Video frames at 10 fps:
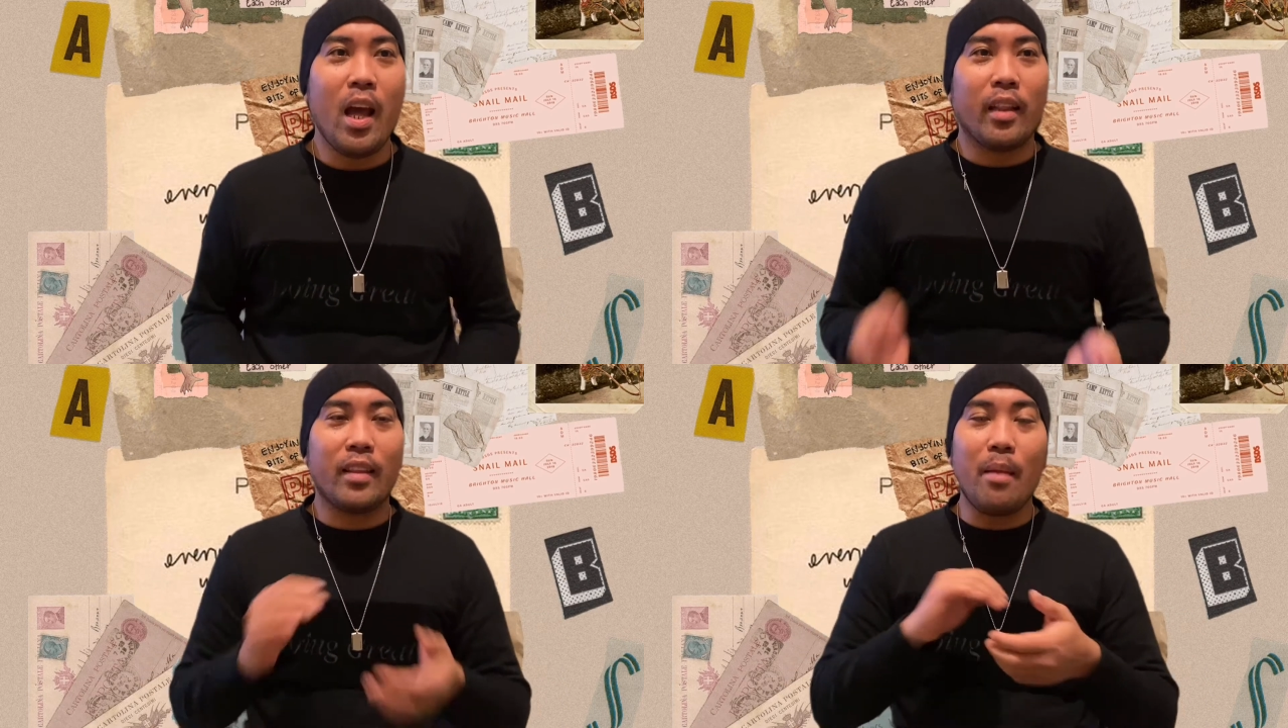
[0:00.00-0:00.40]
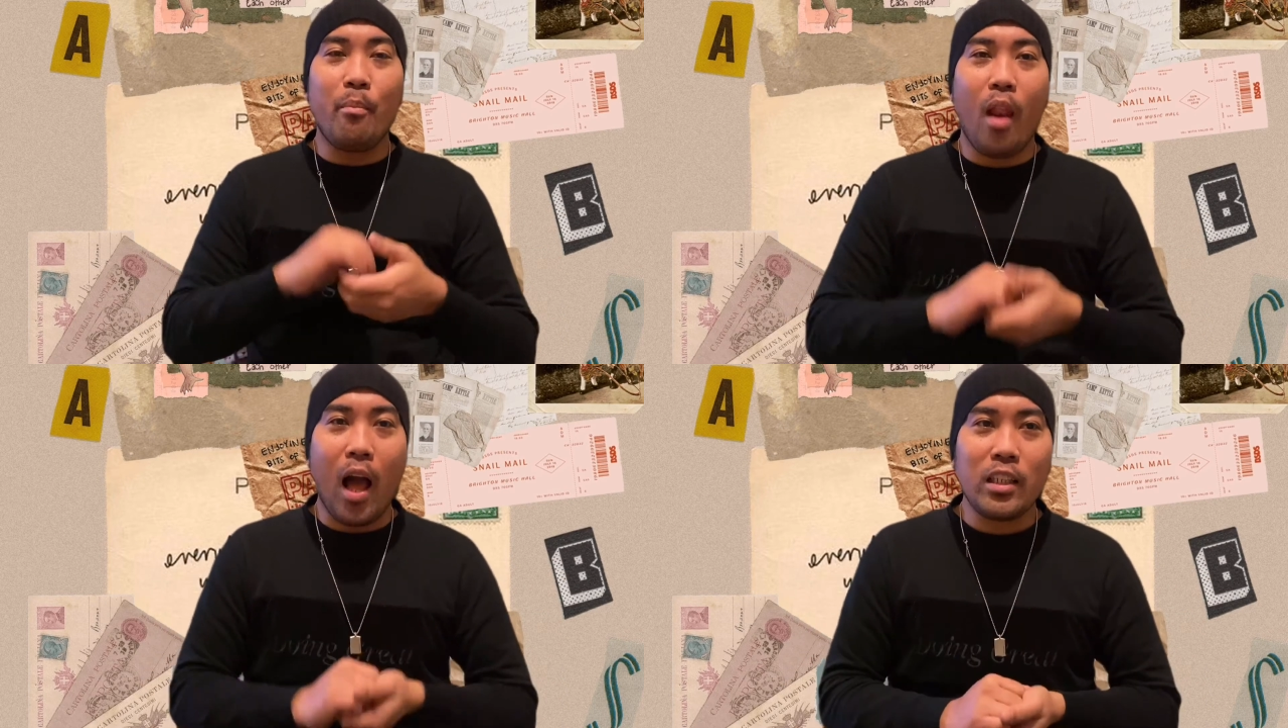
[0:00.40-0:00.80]
10
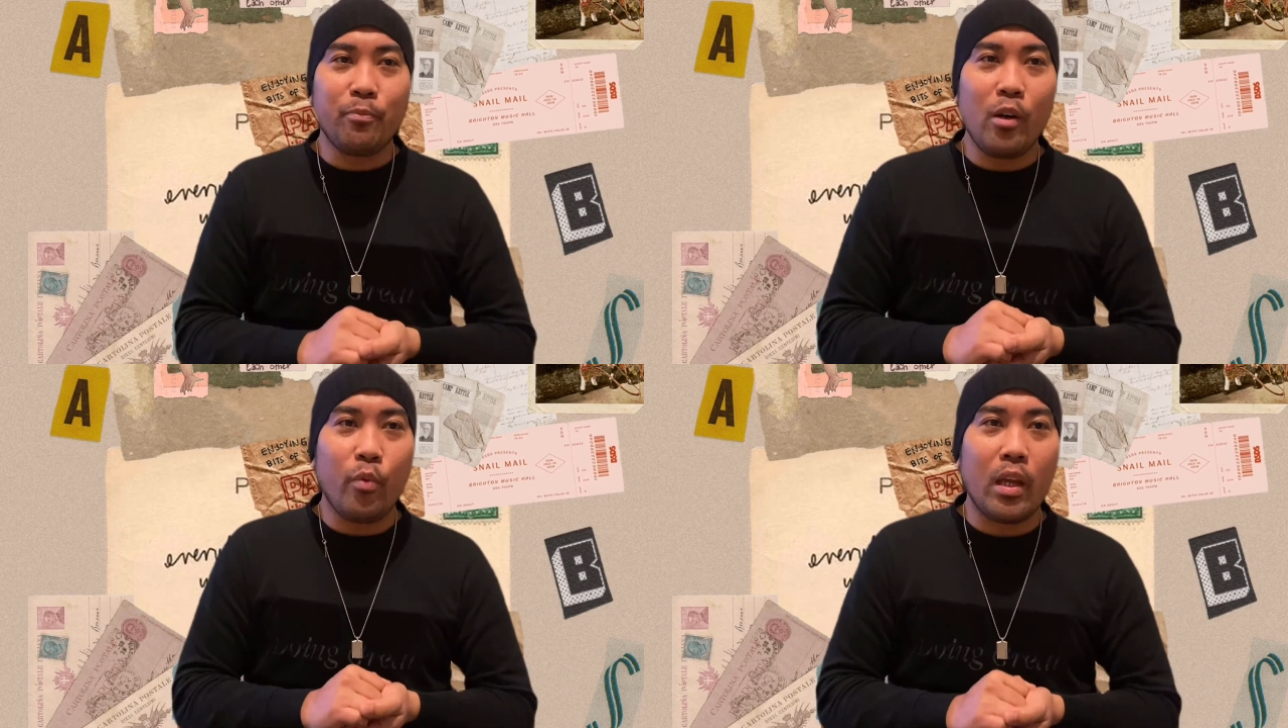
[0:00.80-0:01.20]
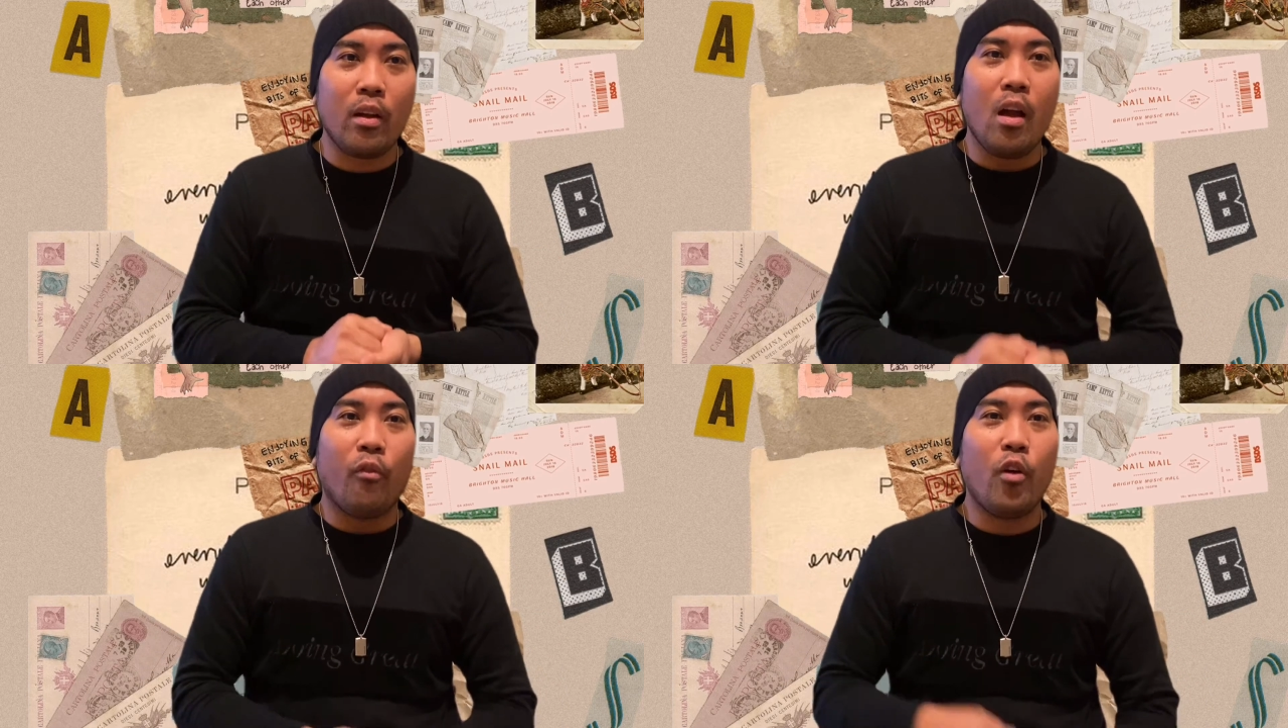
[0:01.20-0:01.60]
blogs per week
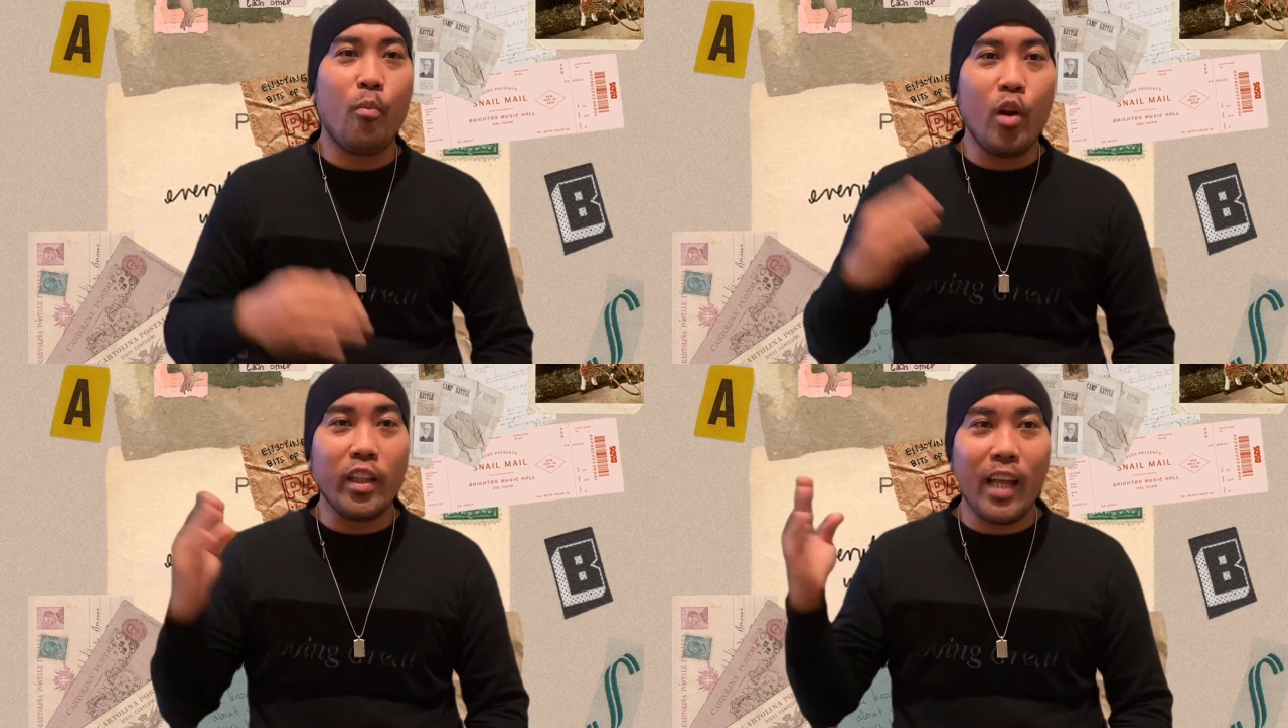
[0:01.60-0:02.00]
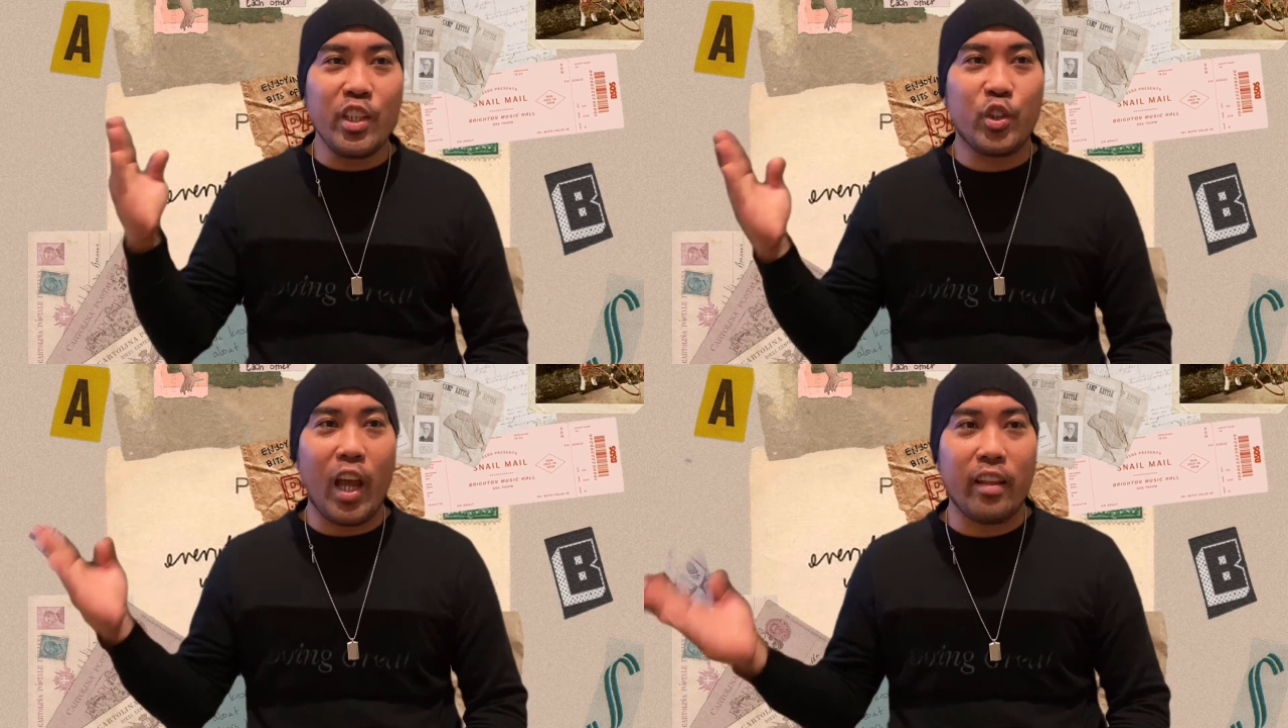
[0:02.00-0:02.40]
for
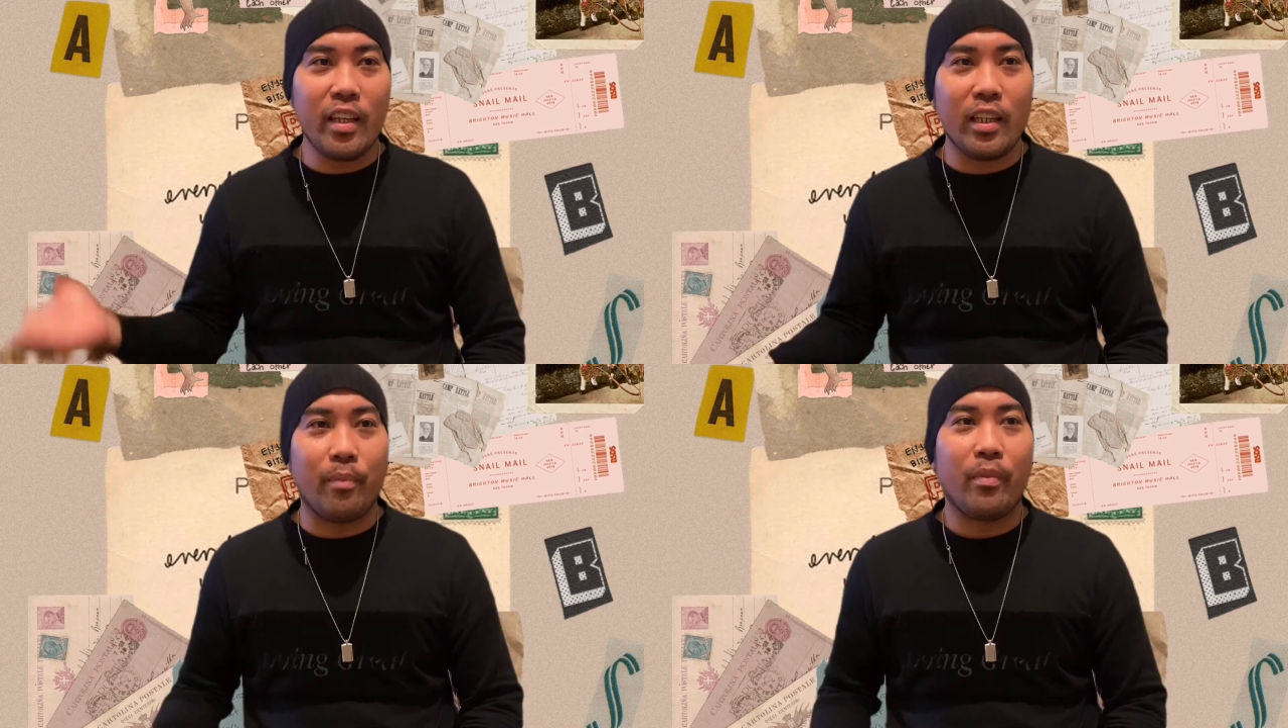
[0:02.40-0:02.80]
monetized channel,